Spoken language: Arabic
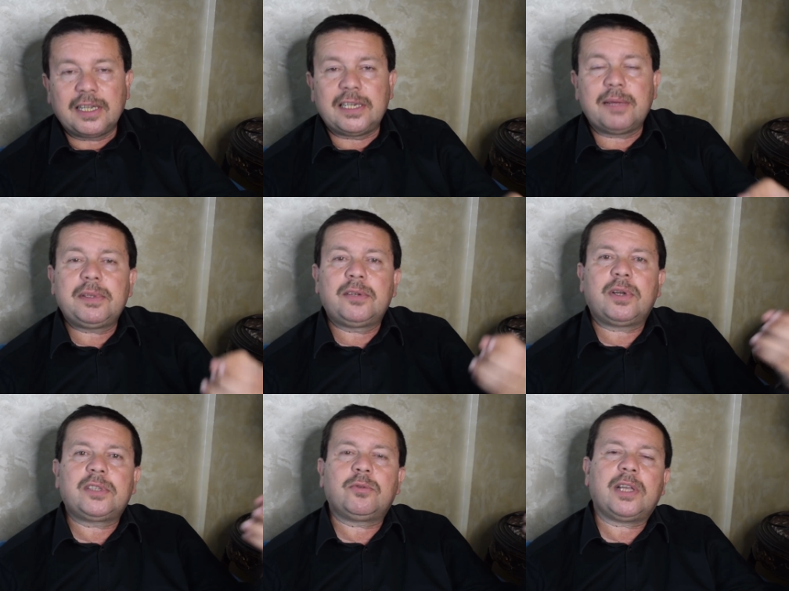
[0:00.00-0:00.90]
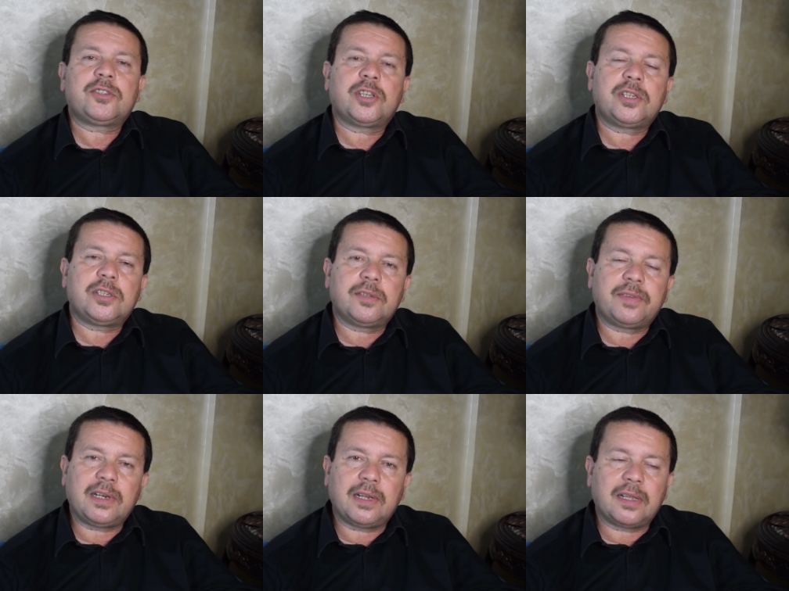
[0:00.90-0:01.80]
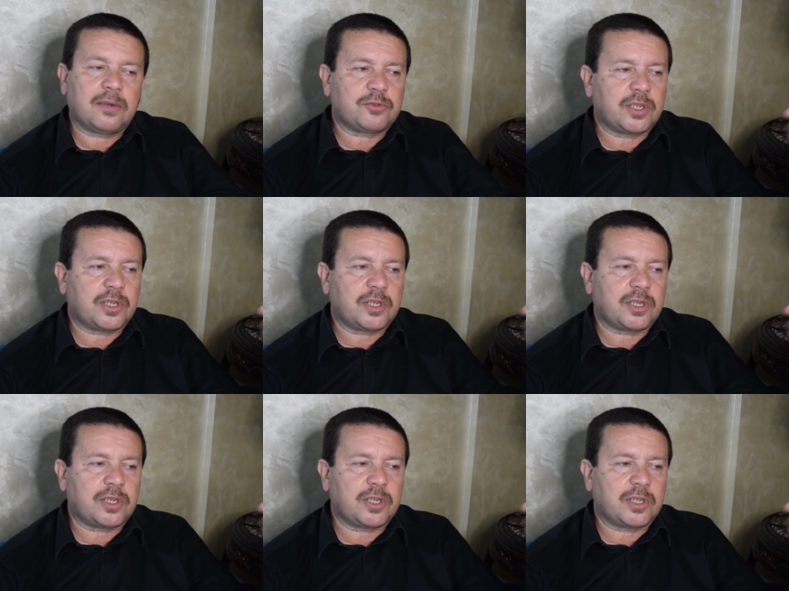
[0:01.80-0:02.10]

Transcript: انما دلوقتي واحد شاري فيلا او